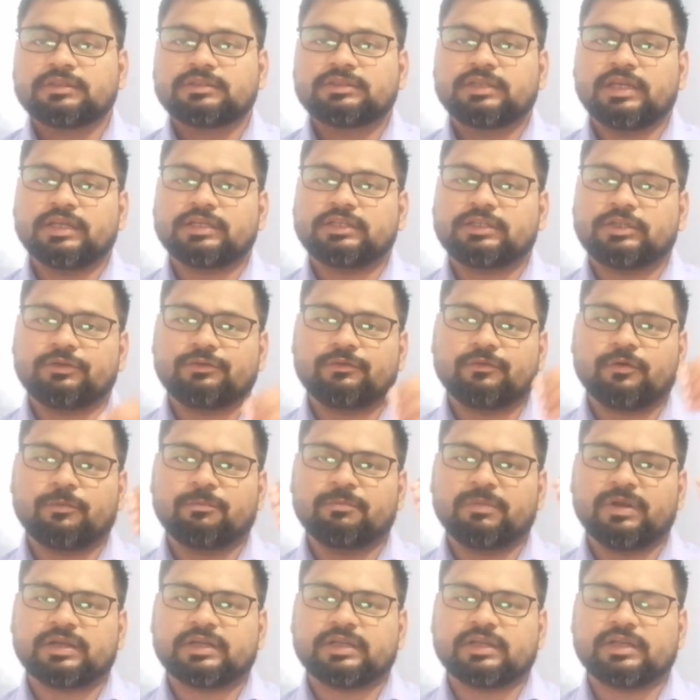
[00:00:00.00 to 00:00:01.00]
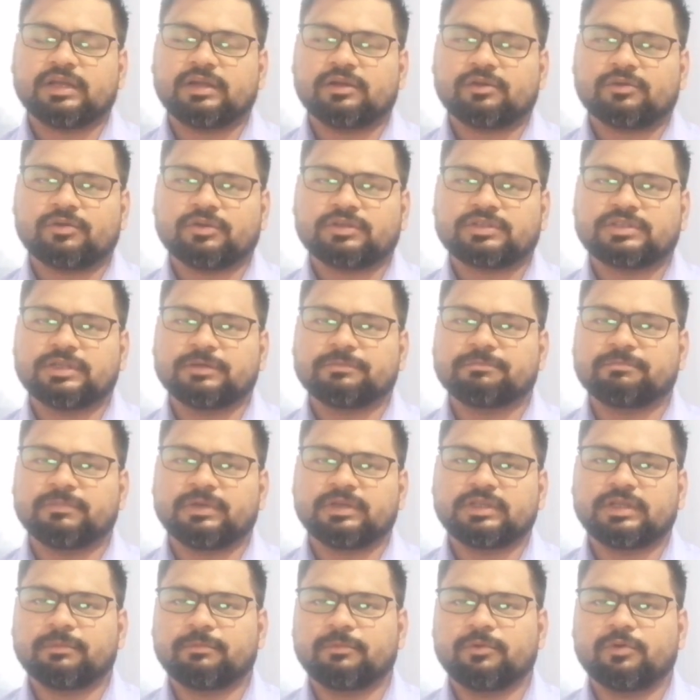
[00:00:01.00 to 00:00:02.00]
जैसे ही वो मटेरियल को शिप
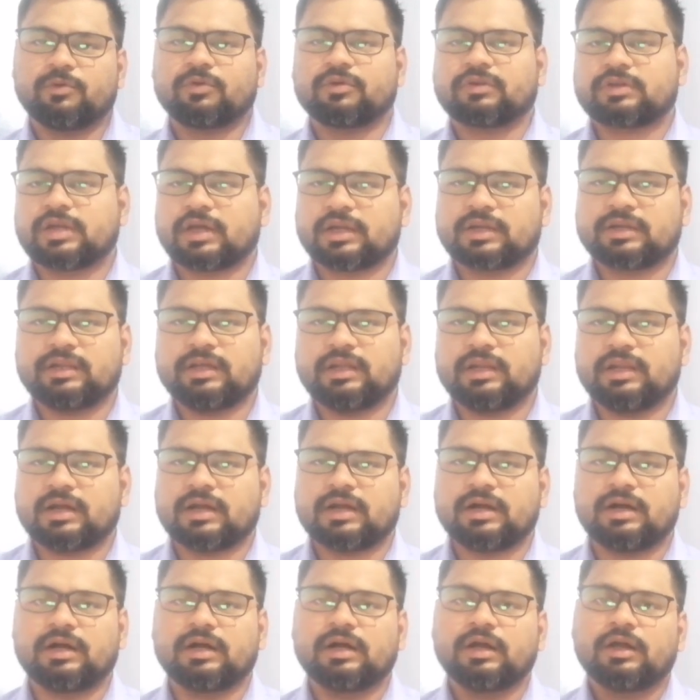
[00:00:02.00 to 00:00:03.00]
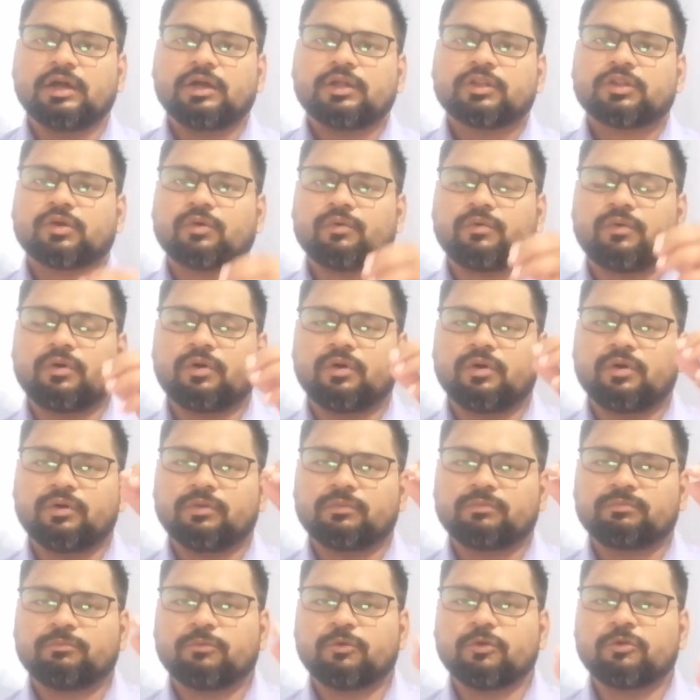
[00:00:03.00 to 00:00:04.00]
में जब लोड करने लगा तो वो
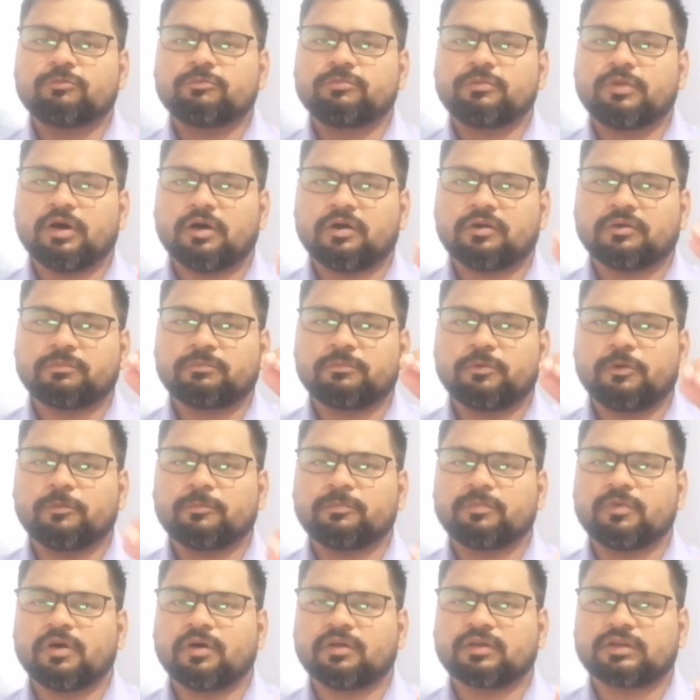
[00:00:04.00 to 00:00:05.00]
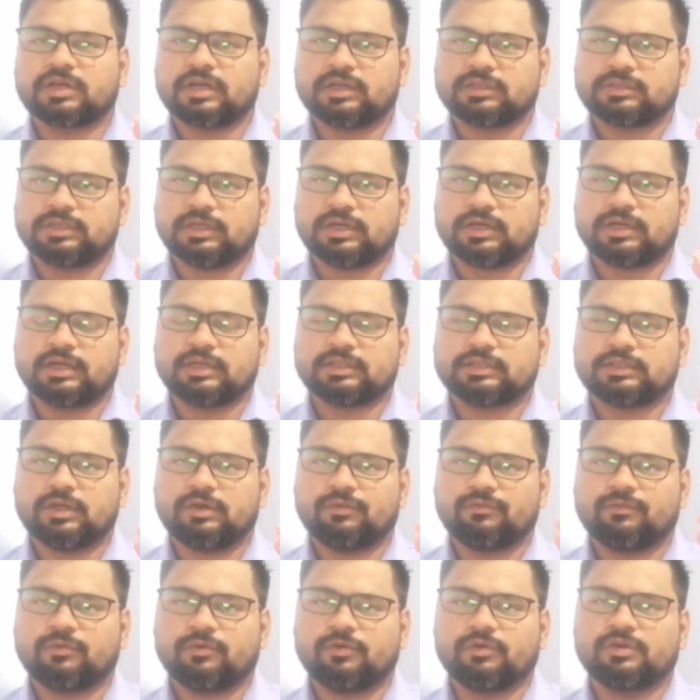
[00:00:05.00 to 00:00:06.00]
बूम डाउन बूम डाउन करते करते
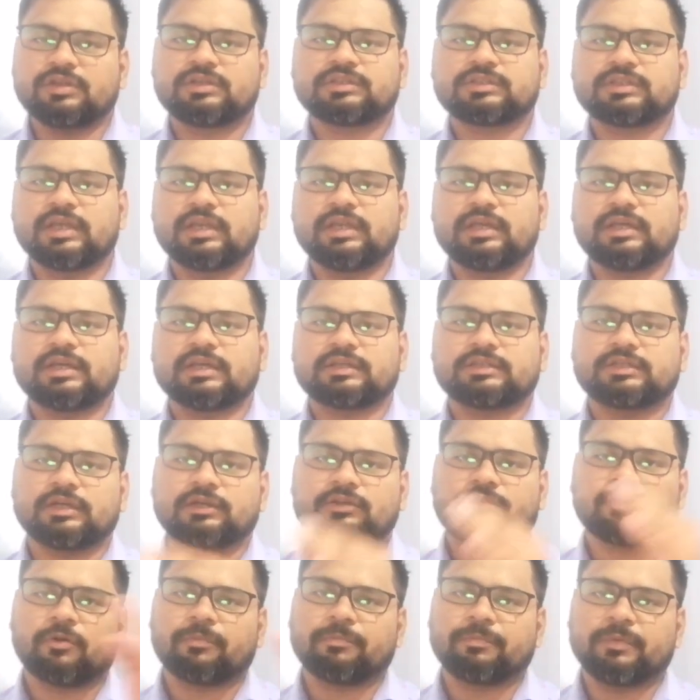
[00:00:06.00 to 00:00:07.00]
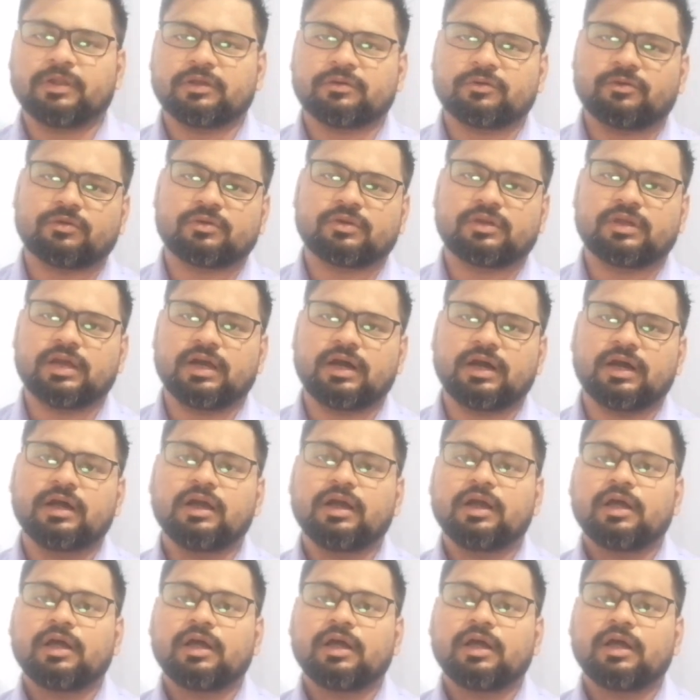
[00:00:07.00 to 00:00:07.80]
वो इस तरीके से टॉपलिंग हो गया